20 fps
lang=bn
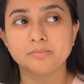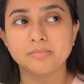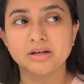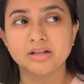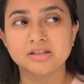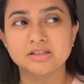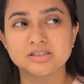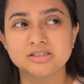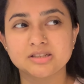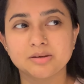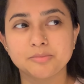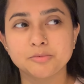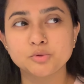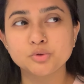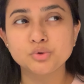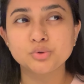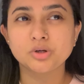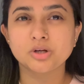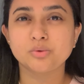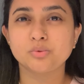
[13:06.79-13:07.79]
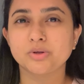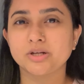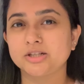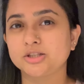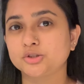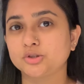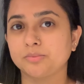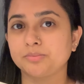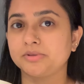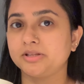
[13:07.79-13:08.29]
বাংলাদেশ আমি উত্তরা কোনো
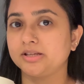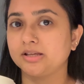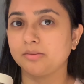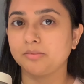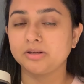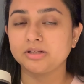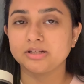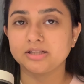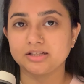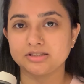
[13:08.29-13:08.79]
একটা শপ থেকে আমি এটা